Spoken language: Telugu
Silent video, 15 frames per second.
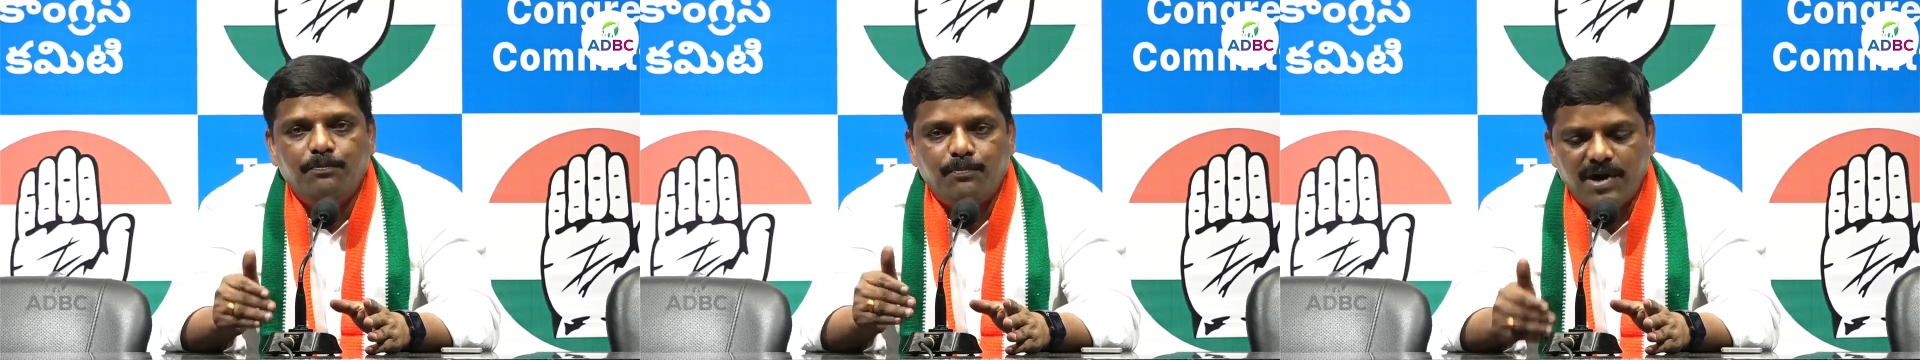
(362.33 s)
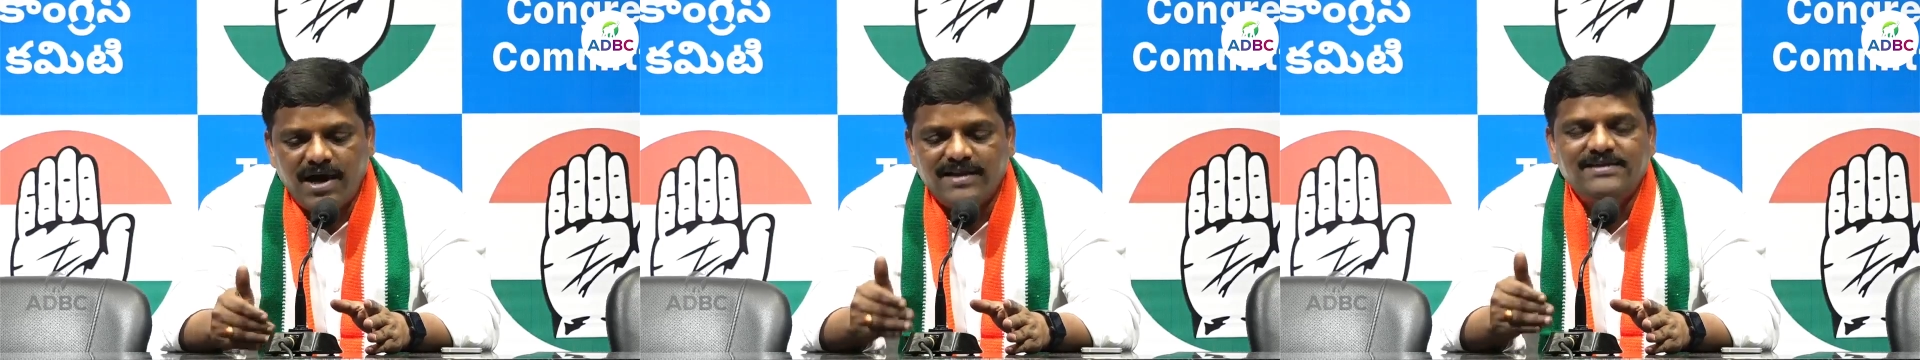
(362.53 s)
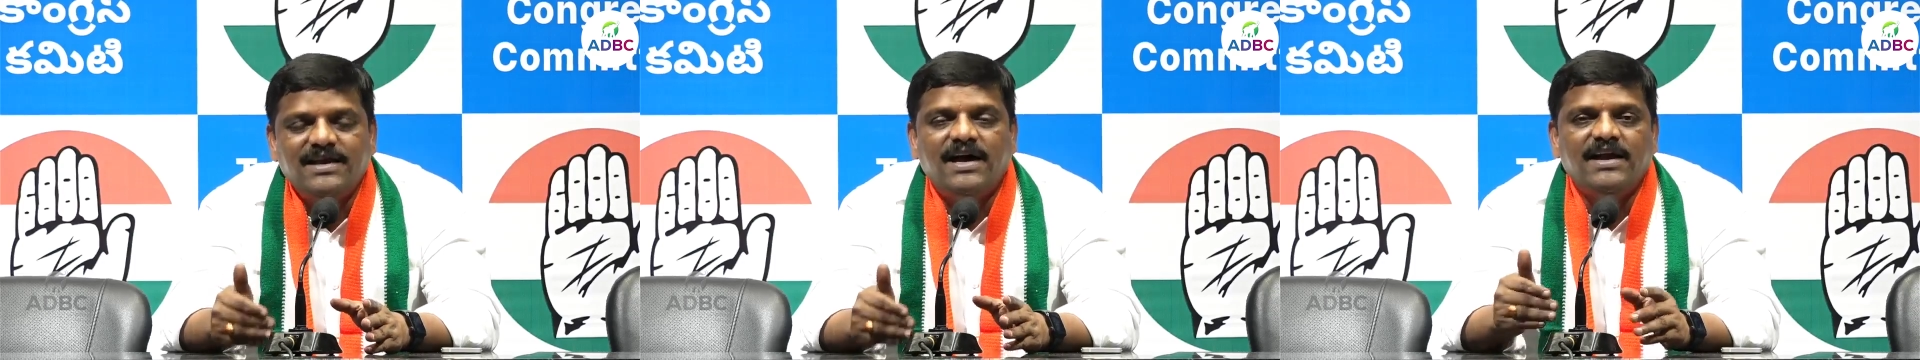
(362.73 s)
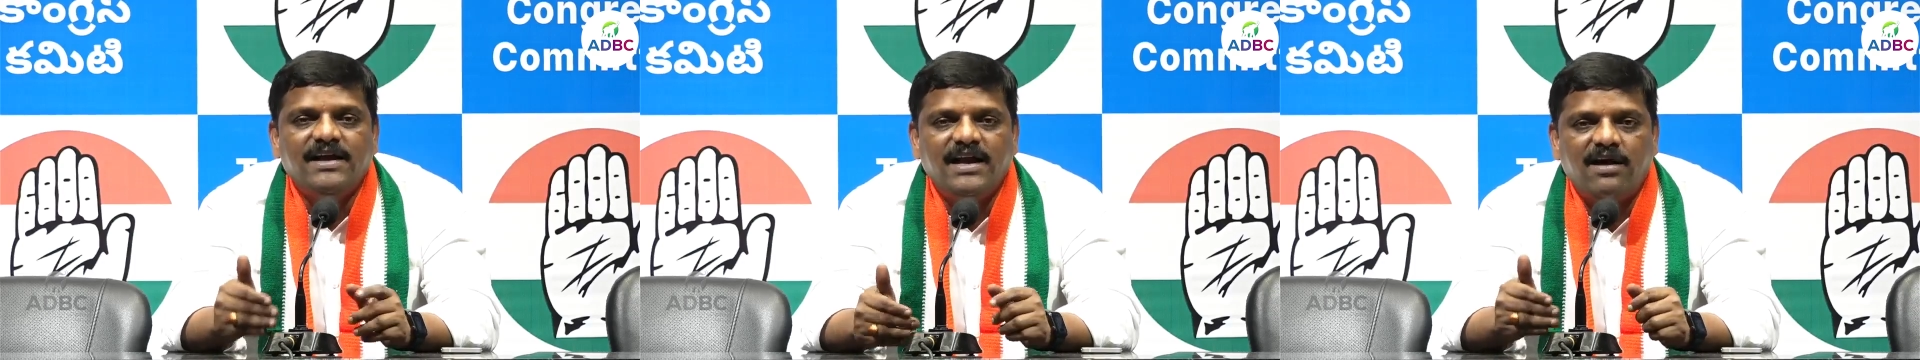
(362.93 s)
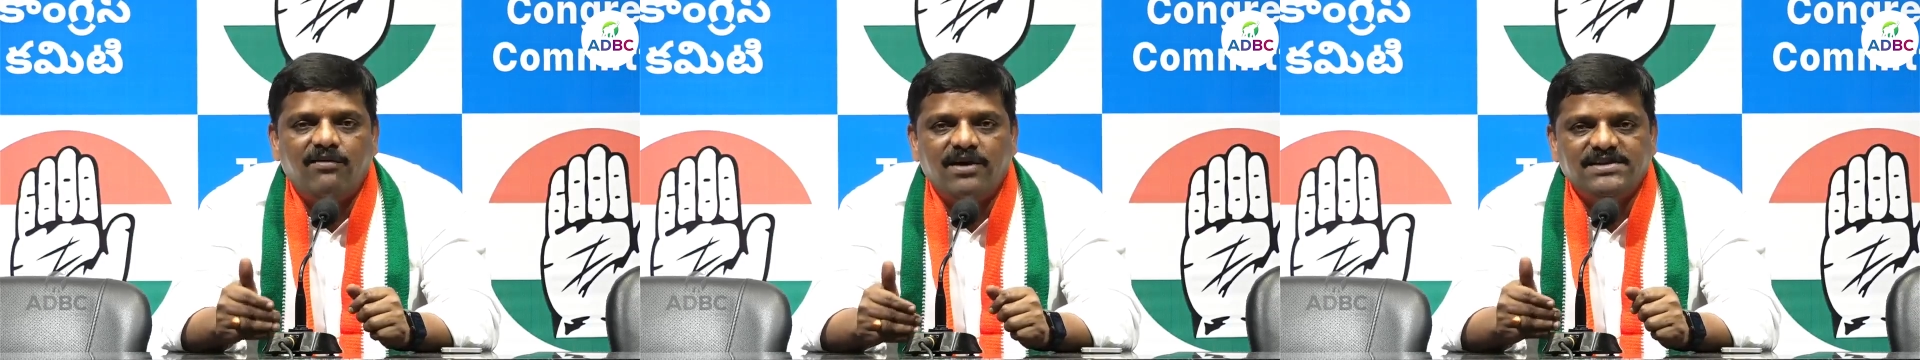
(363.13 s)

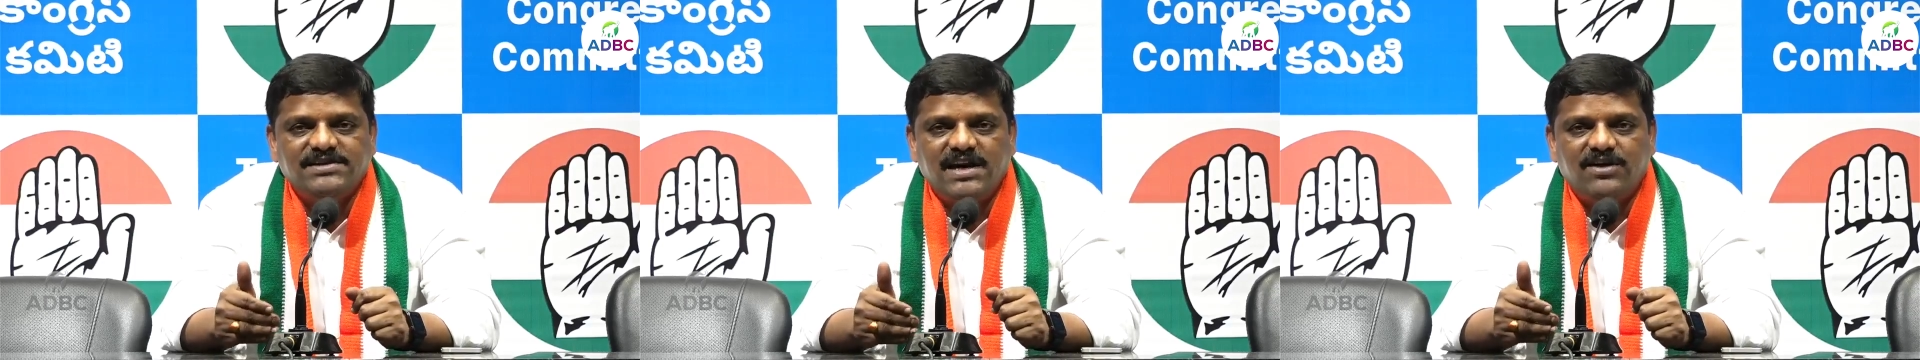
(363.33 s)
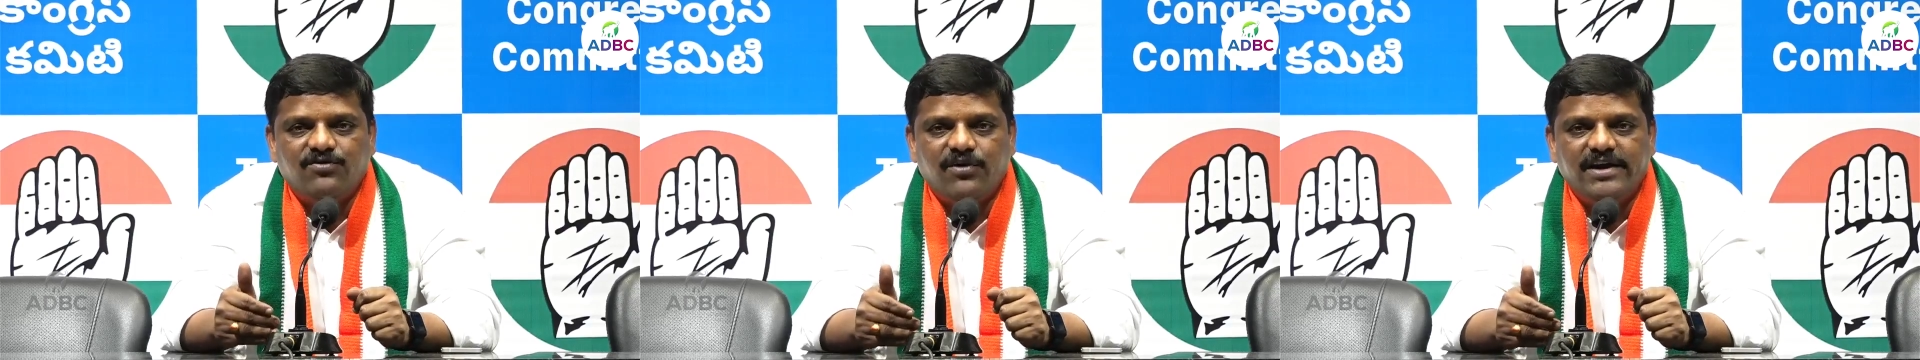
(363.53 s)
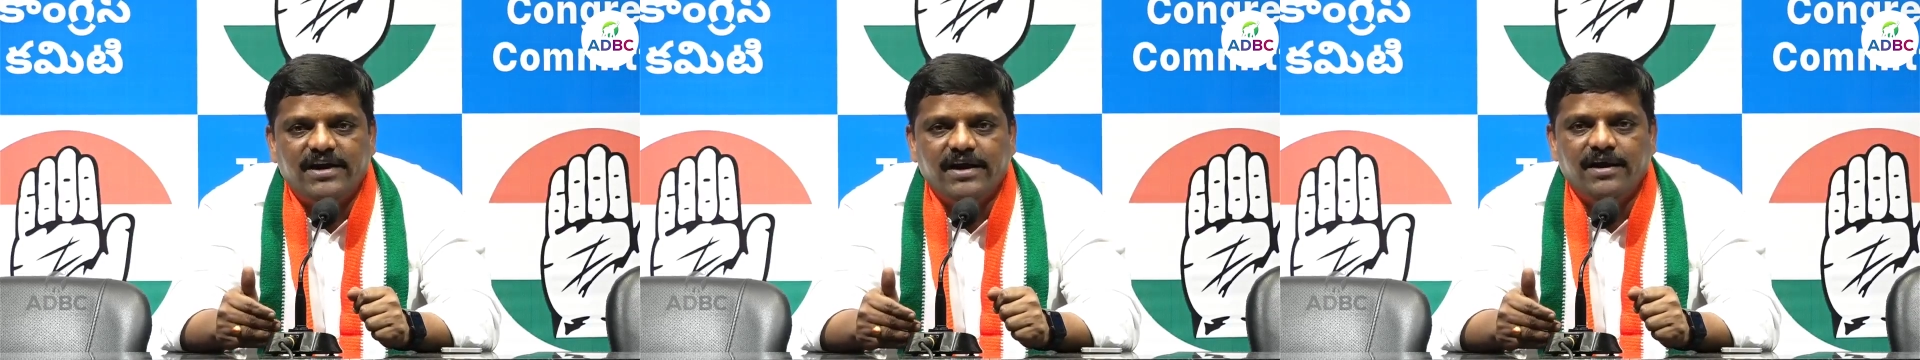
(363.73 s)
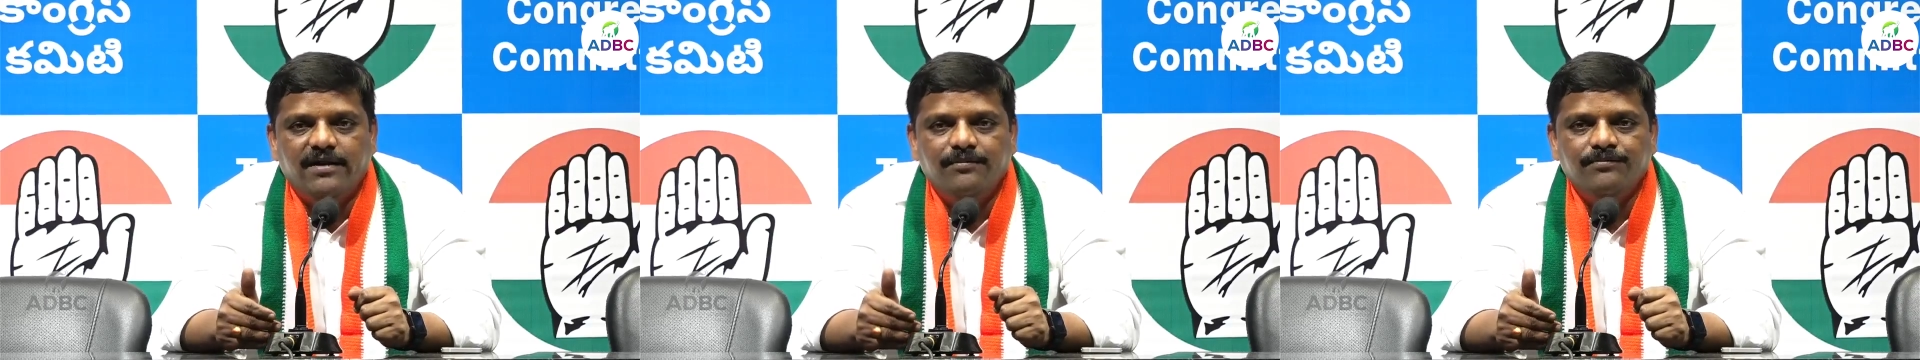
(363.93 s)
ప్రాంతానికి రావాల్సినటువంటి